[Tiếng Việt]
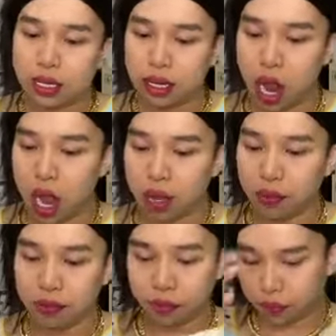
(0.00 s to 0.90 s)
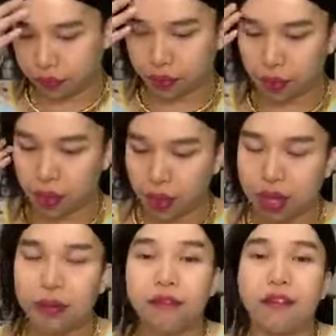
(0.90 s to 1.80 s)
rồi
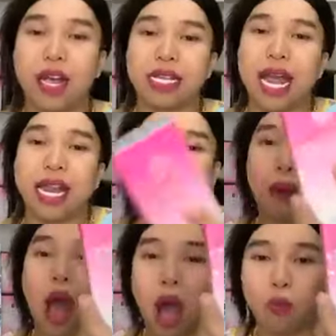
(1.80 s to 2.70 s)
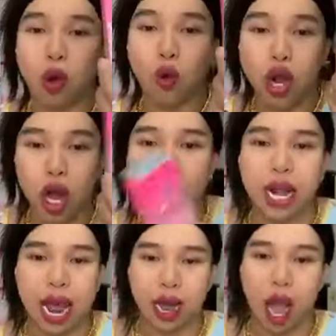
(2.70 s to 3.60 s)
Vờ set này màu hồng là của nữ
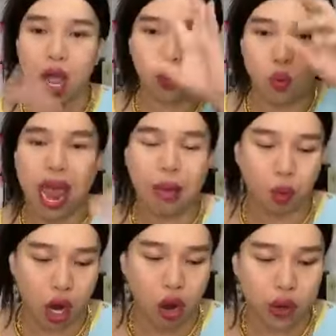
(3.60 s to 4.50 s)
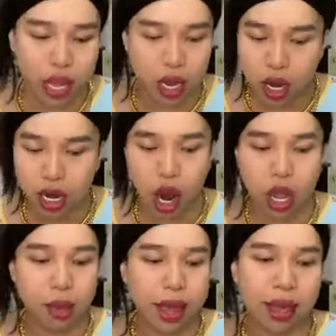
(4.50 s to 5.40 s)
nè Đó của nam của nữ quý vị cứ ghi rõ
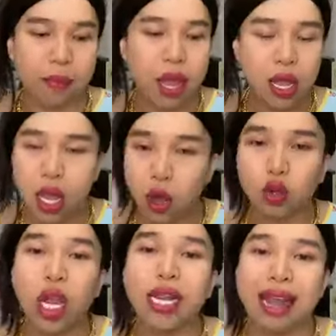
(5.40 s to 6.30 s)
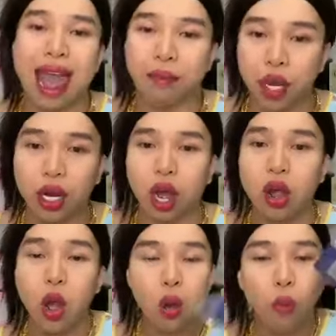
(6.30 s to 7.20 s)
giùm em Thí dụ thích nam thích
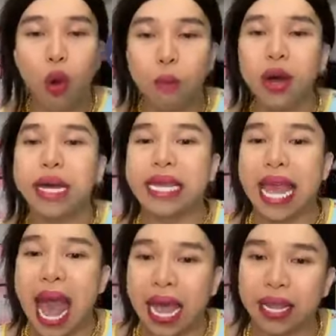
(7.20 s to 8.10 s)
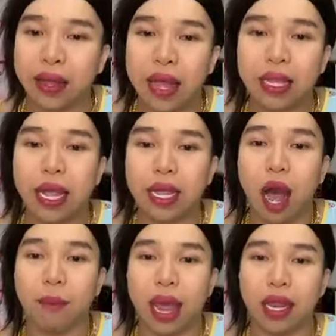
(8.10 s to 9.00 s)
nữ Mua 10 chai thì
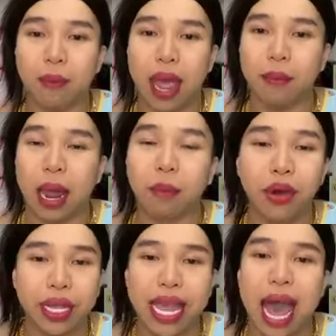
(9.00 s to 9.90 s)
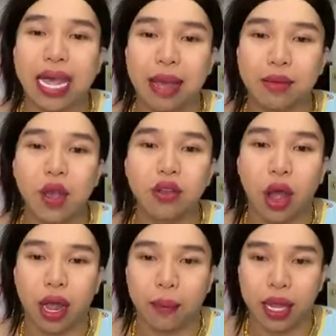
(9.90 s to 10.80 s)
comment giùm em là 10 chai kèm số điện
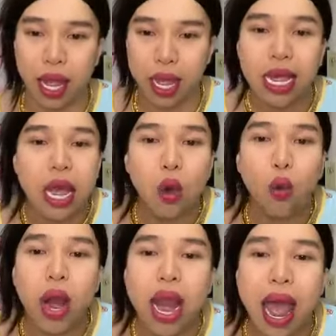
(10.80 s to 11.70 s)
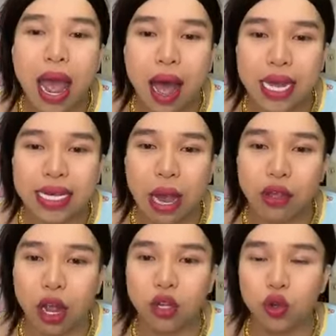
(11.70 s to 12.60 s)
thoại kèm địa chỉ Quý Lê ơi sao
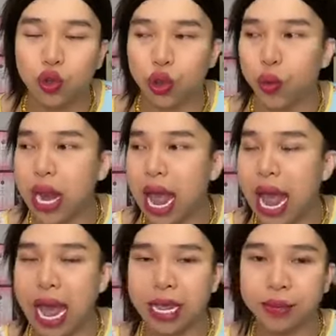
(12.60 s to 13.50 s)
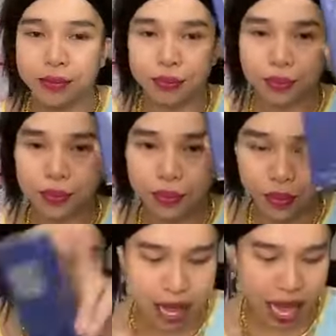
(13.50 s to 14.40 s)
giận su su chị Quý Lê
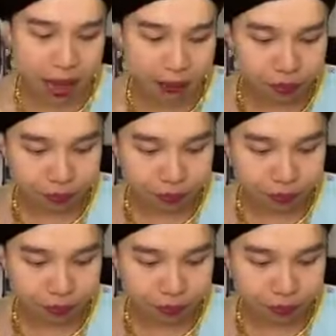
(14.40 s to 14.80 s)
Nha